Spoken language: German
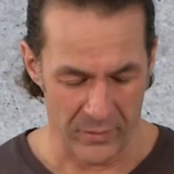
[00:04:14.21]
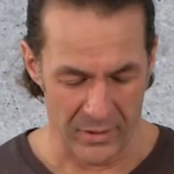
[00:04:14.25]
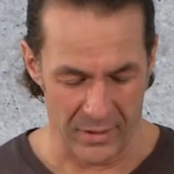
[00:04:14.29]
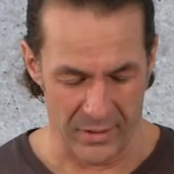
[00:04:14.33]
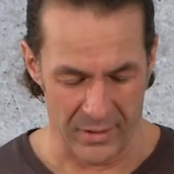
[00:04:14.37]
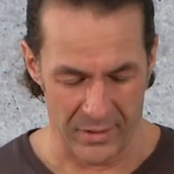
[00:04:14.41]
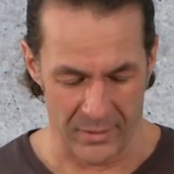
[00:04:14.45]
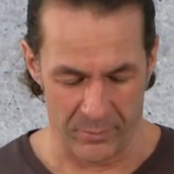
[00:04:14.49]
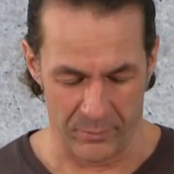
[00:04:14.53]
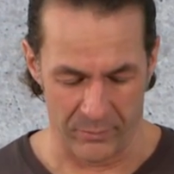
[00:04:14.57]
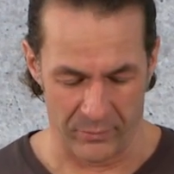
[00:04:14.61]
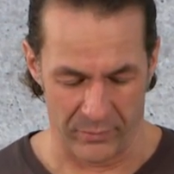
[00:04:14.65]

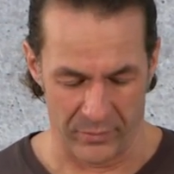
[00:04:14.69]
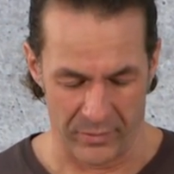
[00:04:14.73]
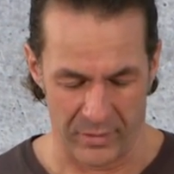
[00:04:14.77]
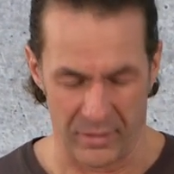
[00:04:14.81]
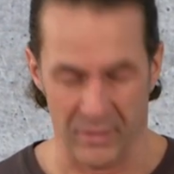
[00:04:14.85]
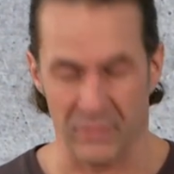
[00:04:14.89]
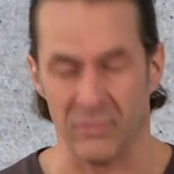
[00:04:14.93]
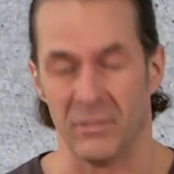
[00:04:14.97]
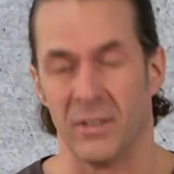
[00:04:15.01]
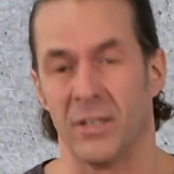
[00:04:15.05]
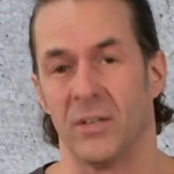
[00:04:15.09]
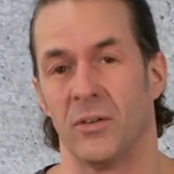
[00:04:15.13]

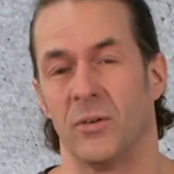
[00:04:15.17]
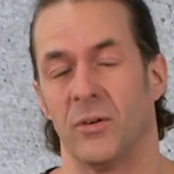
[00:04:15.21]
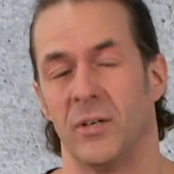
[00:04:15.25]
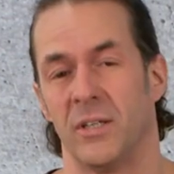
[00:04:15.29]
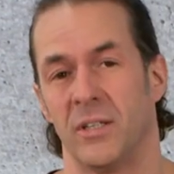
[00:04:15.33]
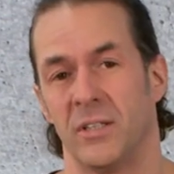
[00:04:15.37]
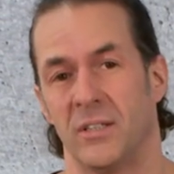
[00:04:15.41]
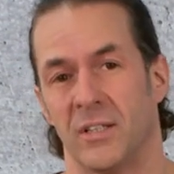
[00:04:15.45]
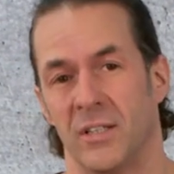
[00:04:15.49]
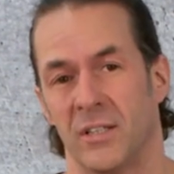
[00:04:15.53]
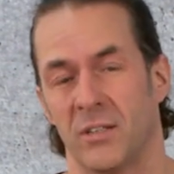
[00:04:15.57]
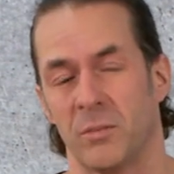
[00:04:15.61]
Ähm, wenn ihr
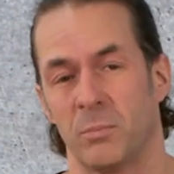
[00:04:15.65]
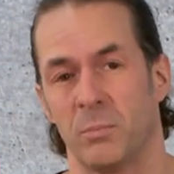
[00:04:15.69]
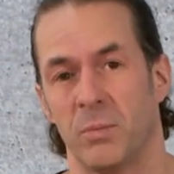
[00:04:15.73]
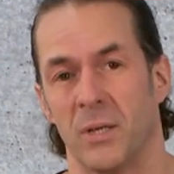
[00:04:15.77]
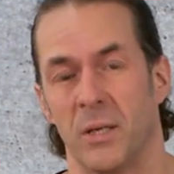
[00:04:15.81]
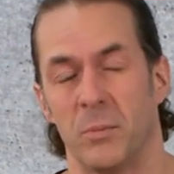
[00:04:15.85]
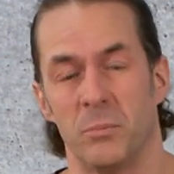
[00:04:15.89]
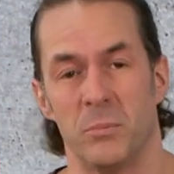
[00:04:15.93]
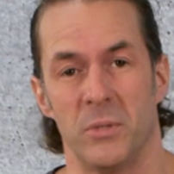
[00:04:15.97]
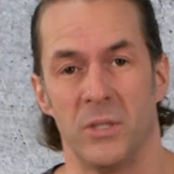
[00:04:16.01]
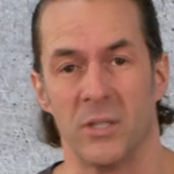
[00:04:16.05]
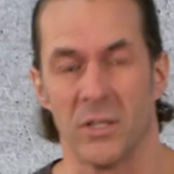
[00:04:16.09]
euch jetzt
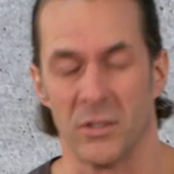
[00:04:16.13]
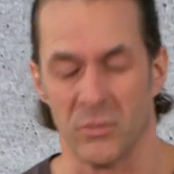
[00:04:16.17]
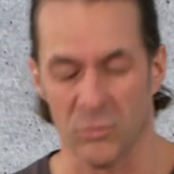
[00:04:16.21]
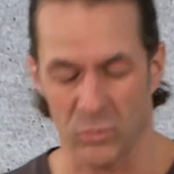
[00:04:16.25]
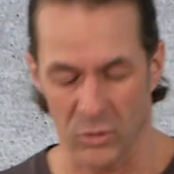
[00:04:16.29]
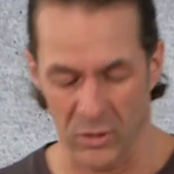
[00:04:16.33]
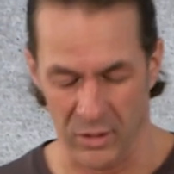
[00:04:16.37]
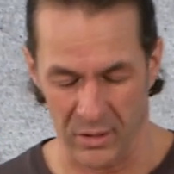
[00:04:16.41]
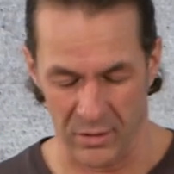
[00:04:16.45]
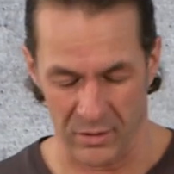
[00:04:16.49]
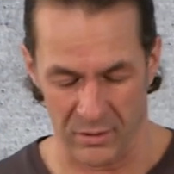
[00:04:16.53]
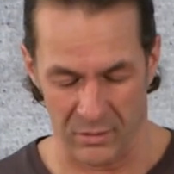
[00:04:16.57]
blamieren
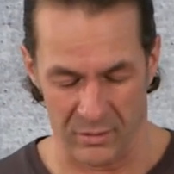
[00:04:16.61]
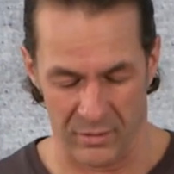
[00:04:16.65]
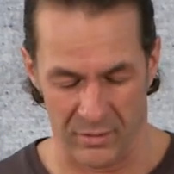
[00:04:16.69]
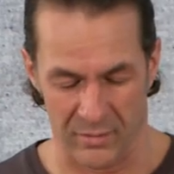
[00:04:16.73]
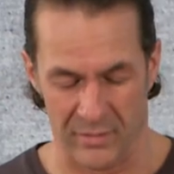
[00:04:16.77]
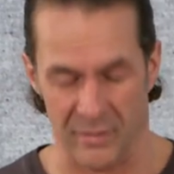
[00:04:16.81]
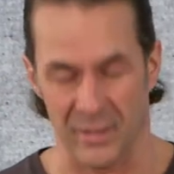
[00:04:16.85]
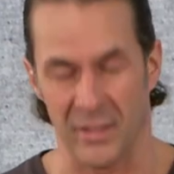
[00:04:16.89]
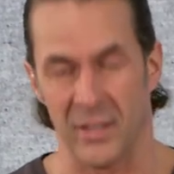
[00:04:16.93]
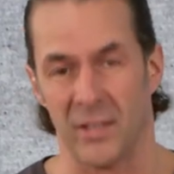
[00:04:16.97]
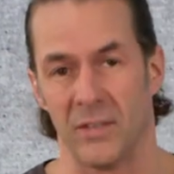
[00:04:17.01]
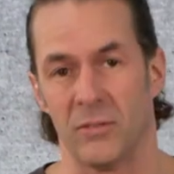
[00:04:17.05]
wollt und
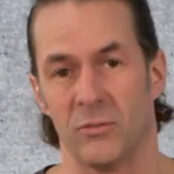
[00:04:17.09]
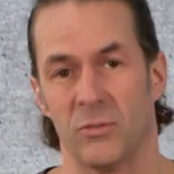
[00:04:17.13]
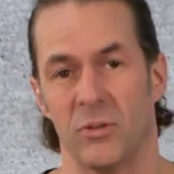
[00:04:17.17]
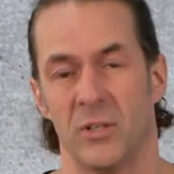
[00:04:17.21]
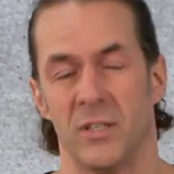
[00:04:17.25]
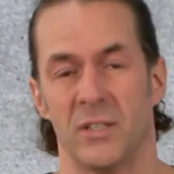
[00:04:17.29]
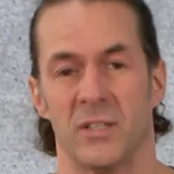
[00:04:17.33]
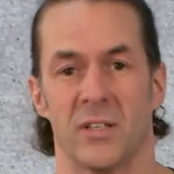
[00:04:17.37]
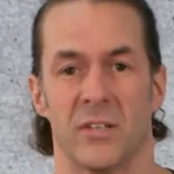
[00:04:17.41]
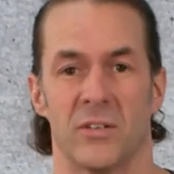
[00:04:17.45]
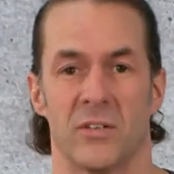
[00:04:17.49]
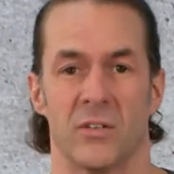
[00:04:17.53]
zeigen
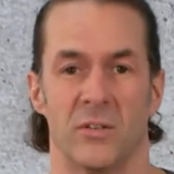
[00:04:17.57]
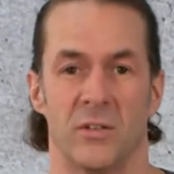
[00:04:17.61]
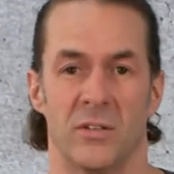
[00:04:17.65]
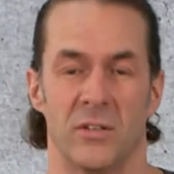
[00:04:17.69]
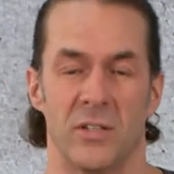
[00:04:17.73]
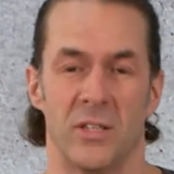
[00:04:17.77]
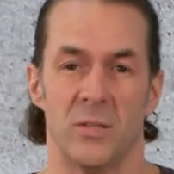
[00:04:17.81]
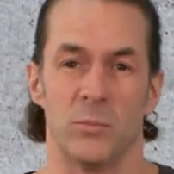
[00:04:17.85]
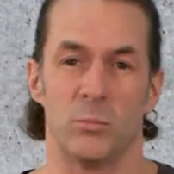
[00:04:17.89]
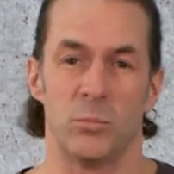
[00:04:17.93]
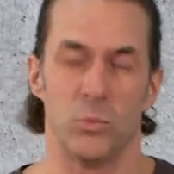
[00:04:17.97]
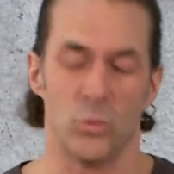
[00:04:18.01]
wollt, dass ihr noch
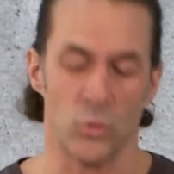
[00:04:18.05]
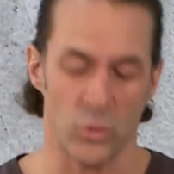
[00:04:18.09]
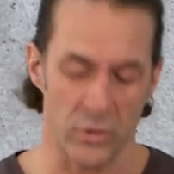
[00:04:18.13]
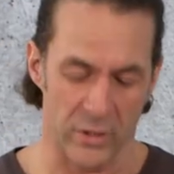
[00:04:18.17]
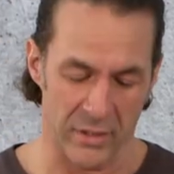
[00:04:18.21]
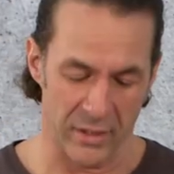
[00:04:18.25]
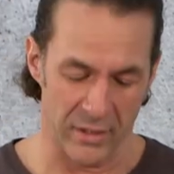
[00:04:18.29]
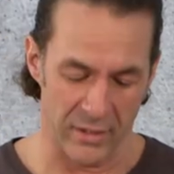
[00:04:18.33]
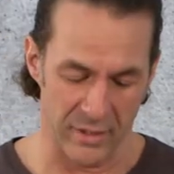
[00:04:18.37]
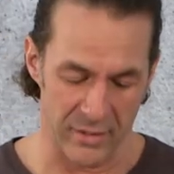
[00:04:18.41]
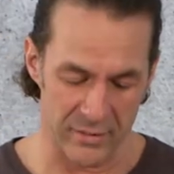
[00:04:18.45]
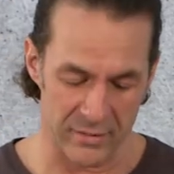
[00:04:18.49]
nie ein Buch
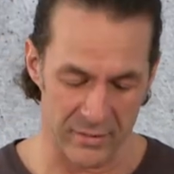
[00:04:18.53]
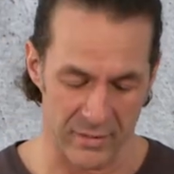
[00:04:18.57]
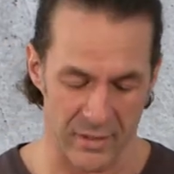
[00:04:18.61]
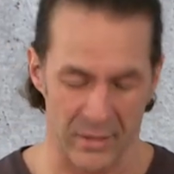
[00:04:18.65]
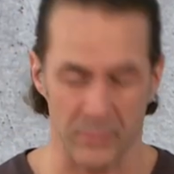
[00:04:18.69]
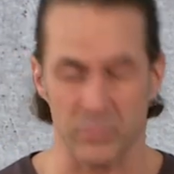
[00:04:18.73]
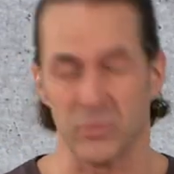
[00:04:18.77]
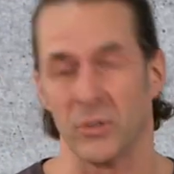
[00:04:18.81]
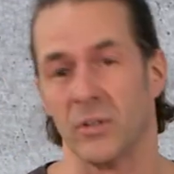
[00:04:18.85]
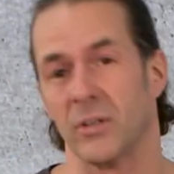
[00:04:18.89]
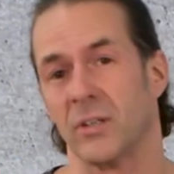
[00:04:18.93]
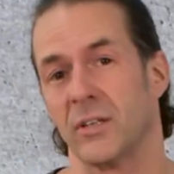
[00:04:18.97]
gelesen
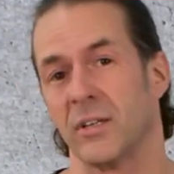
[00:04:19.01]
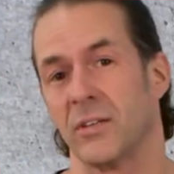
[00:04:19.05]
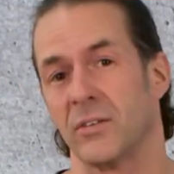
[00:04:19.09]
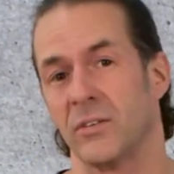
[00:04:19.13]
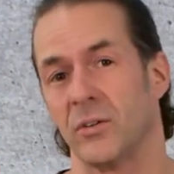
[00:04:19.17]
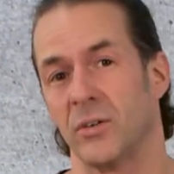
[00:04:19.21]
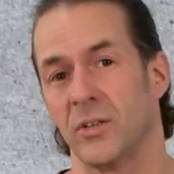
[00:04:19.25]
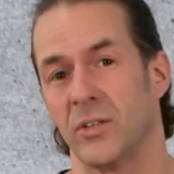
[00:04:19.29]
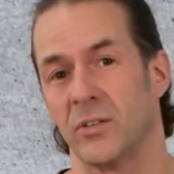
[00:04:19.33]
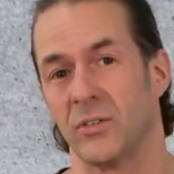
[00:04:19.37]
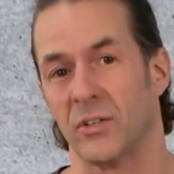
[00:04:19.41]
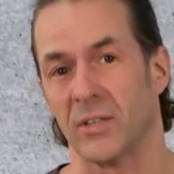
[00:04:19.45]
habt oder dass
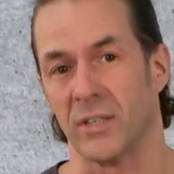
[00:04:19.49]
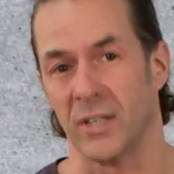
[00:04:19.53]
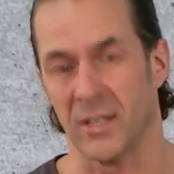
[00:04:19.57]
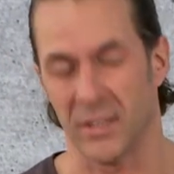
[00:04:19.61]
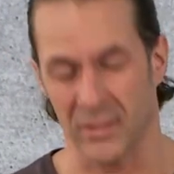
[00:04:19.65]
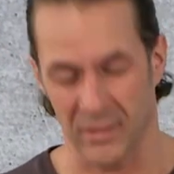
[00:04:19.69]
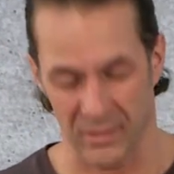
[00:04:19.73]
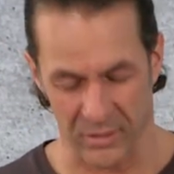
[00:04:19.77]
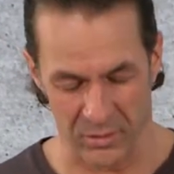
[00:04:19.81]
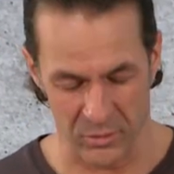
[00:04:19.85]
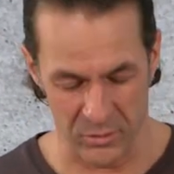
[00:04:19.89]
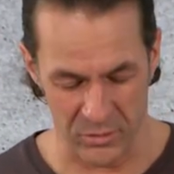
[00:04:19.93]
ihr euch noch gar
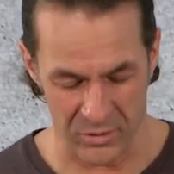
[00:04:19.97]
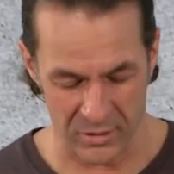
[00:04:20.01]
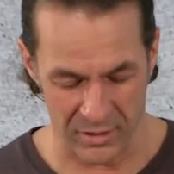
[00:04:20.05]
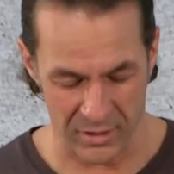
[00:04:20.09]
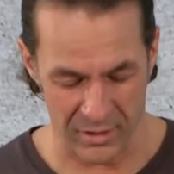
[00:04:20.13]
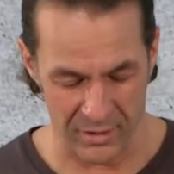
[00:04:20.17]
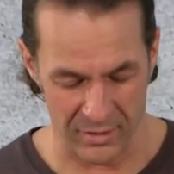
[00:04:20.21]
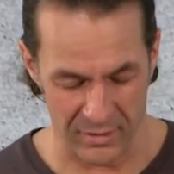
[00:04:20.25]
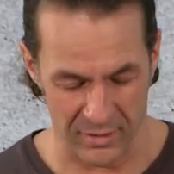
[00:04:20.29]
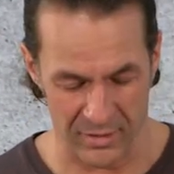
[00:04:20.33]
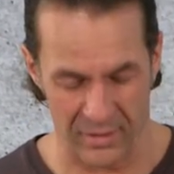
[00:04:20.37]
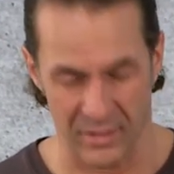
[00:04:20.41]
nicht
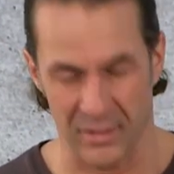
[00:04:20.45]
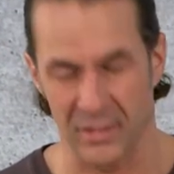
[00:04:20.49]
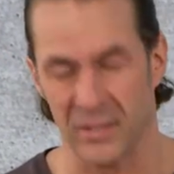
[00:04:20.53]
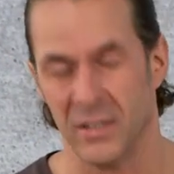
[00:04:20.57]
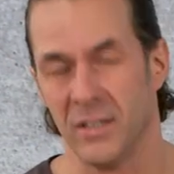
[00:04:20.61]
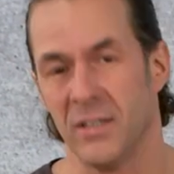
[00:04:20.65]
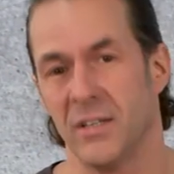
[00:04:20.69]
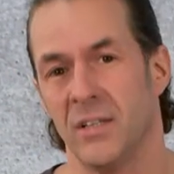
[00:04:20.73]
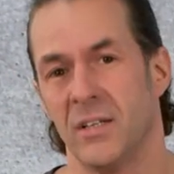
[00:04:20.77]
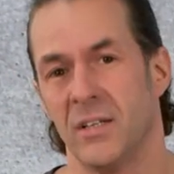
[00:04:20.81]
auskennt, dann,